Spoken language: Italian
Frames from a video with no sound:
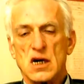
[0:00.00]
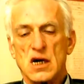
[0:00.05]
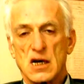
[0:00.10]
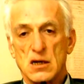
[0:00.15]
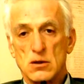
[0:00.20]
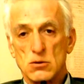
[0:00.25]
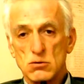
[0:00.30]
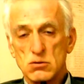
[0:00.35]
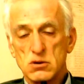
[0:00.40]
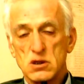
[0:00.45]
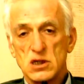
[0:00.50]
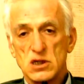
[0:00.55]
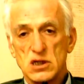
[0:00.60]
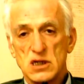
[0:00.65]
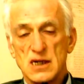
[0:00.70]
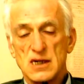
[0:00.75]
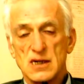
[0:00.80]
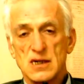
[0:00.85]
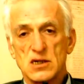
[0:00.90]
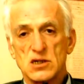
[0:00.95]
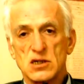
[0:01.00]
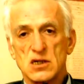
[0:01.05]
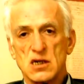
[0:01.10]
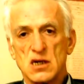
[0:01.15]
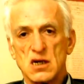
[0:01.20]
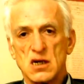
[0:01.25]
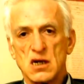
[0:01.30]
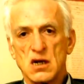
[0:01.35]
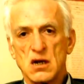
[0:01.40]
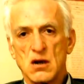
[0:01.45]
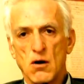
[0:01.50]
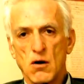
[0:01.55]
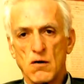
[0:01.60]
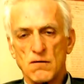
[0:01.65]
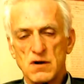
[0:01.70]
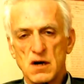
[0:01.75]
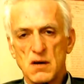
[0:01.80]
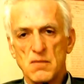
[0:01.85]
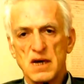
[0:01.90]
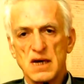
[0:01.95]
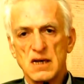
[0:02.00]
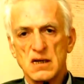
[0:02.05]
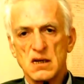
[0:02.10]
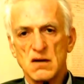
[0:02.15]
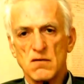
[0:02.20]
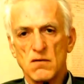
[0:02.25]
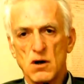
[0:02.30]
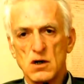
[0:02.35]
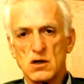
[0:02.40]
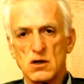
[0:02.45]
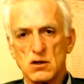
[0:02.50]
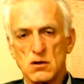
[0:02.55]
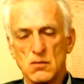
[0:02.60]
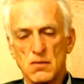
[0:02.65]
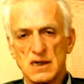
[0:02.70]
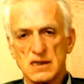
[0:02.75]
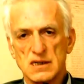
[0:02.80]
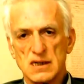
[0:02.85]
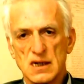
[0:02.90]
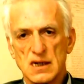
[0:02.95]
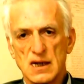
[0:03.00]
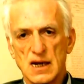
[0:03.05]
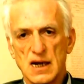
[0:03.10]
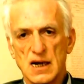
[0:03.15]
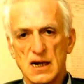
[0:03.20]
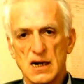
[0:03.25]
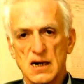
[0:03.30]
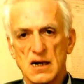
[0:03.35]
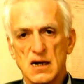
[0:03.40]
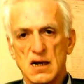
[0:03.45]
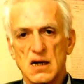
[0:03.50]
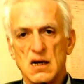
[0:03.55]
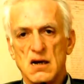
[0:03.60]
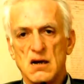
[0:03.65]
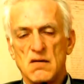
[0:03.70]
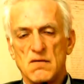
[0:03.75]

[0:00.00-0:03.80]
che tutti i sindaci ovviamente vogliono mantenere,